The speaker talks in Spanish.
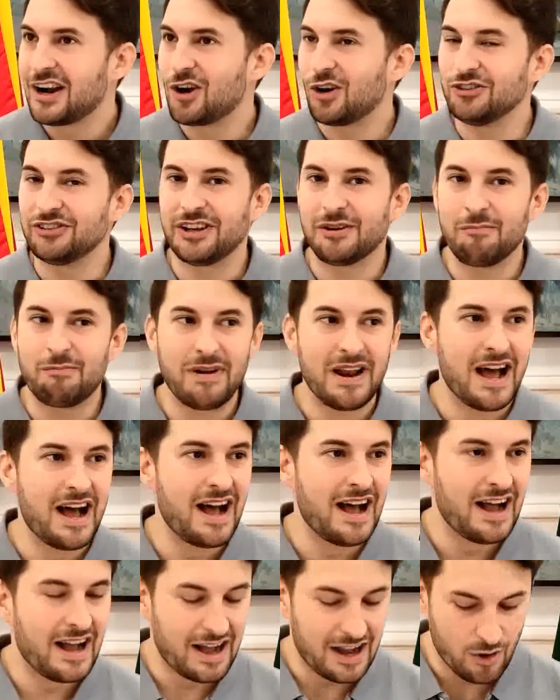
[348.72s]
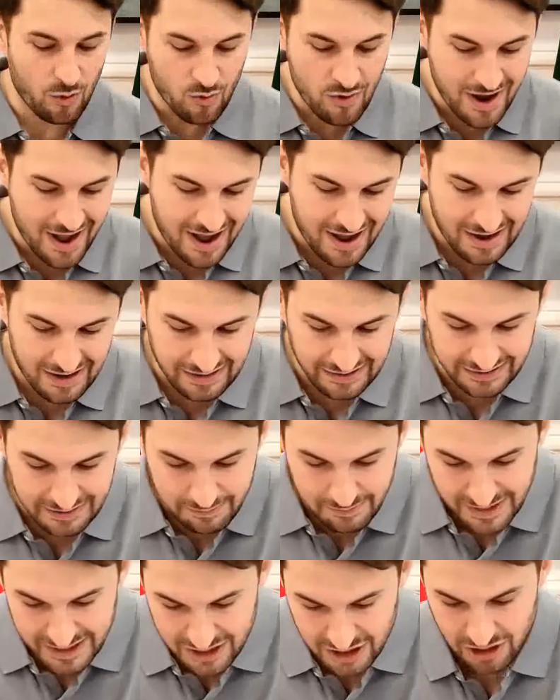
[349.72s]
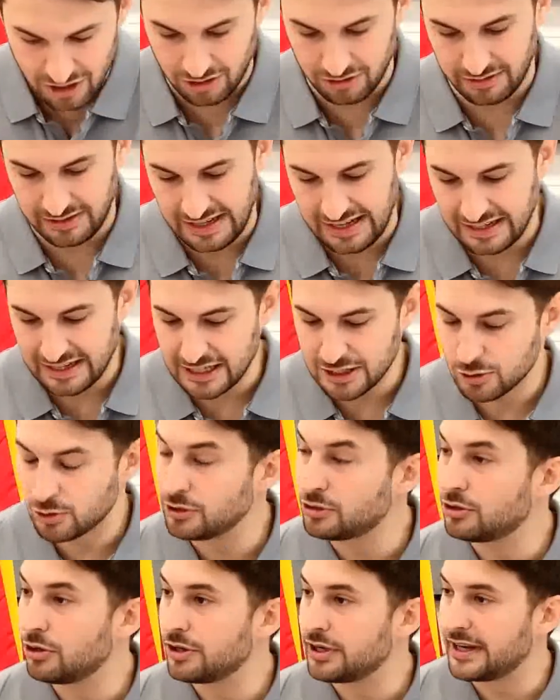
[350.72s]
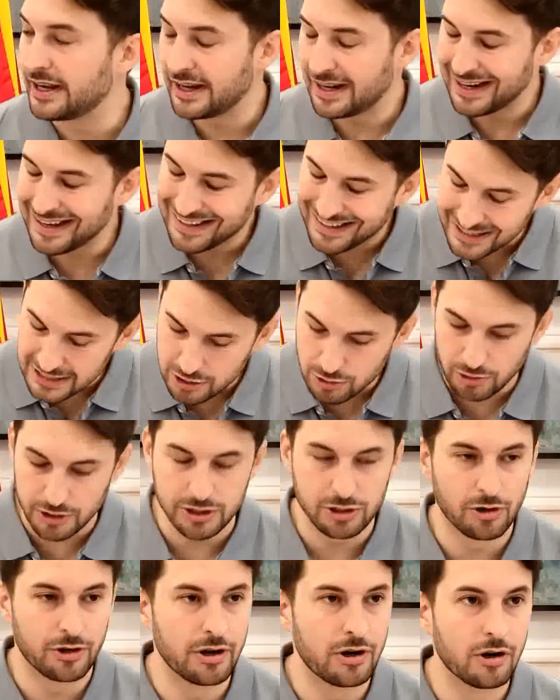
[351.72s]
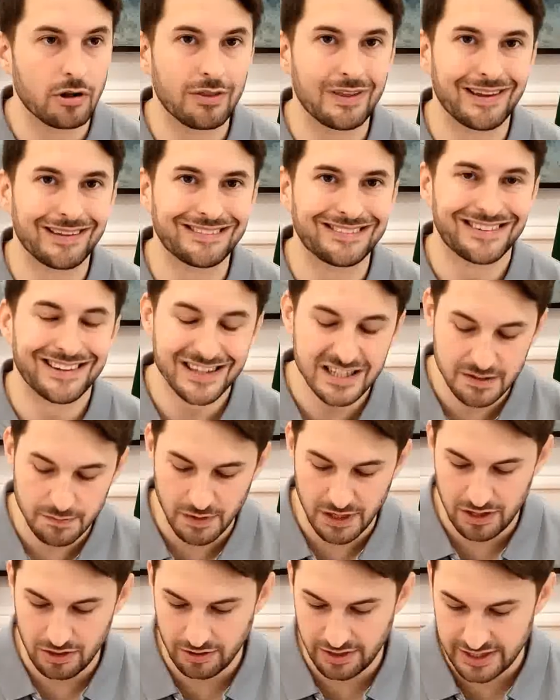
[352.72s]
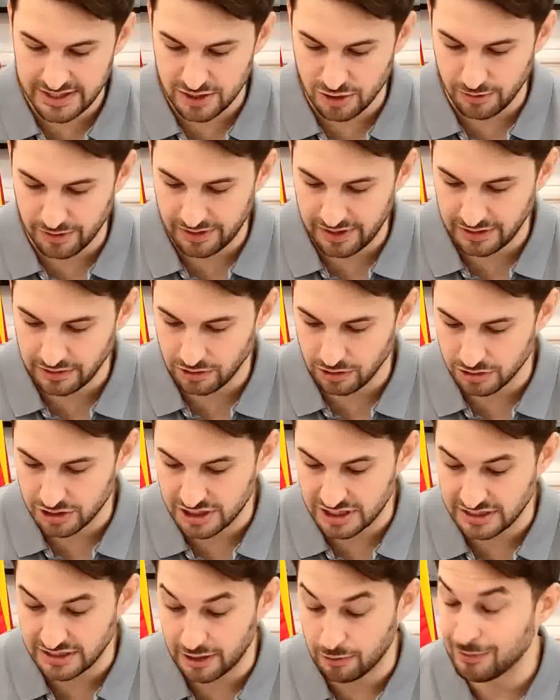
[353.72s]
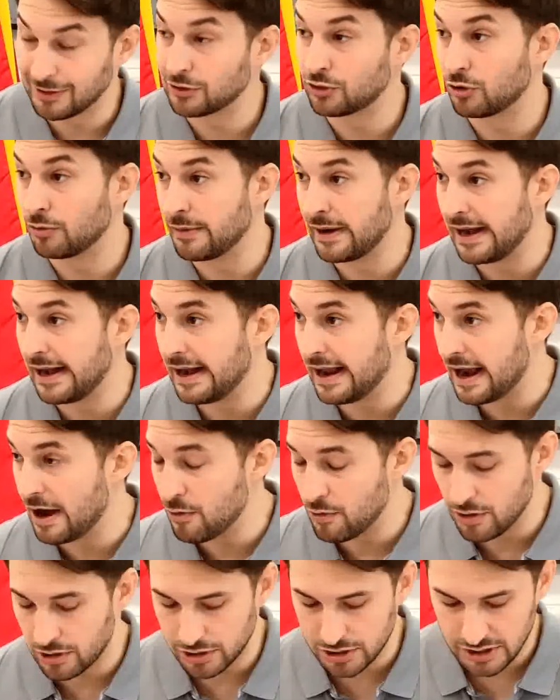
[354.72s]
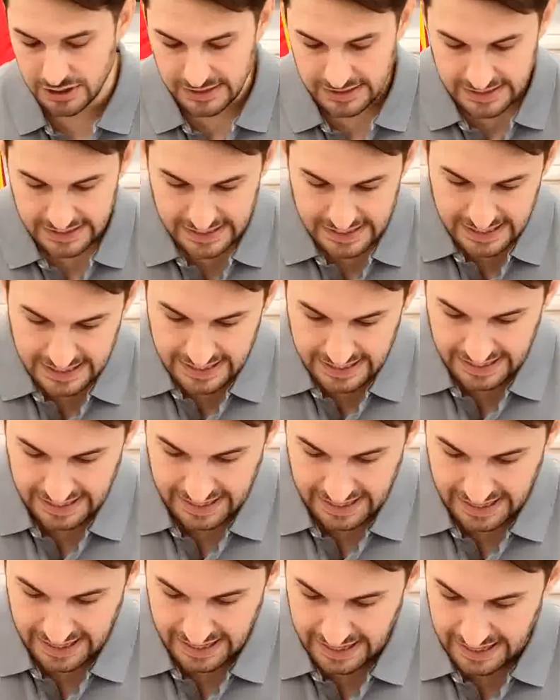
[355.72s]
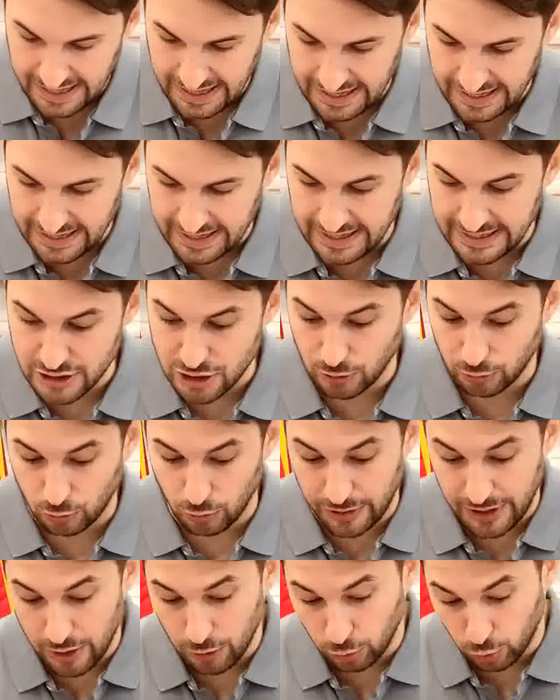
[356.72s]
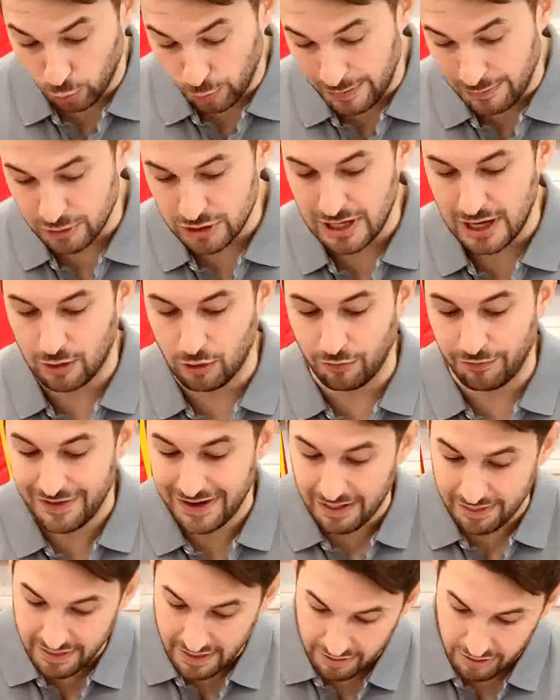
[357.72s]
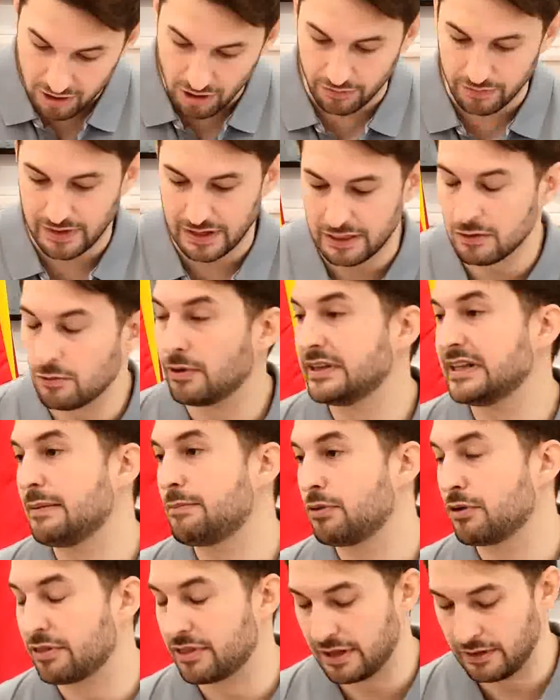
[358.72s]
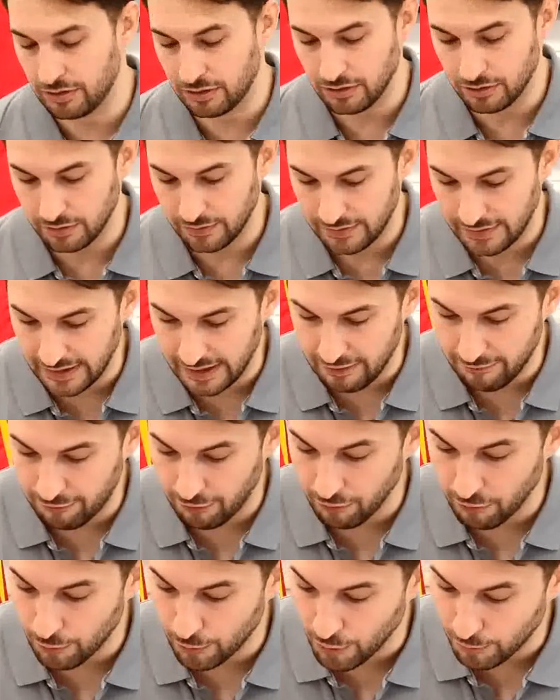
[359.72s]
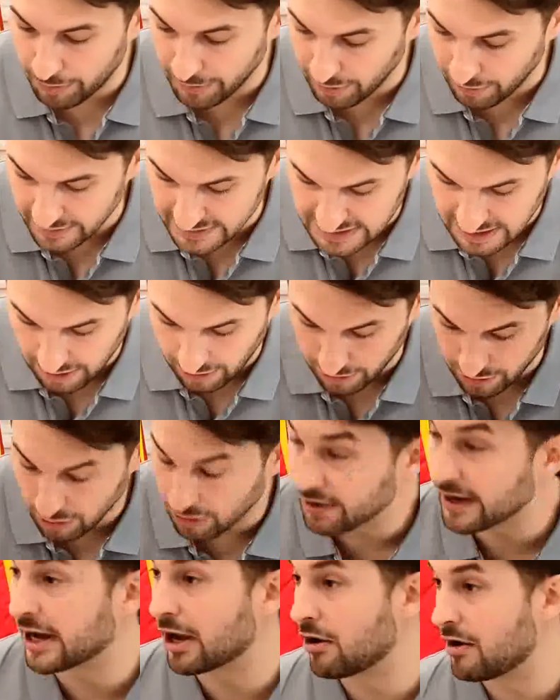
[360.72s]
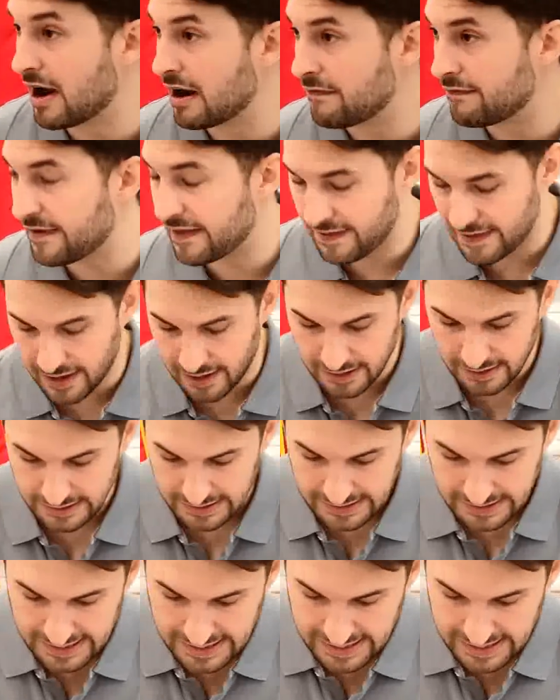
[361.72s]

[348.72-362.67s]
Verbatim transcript: contempla una inversión en el casco, en el casco histórico de 3.964.000 euros. Eh, y obtuvimos la cofinanciación del 50% del Fondo Europeo de Desarrollo Regional FEDER,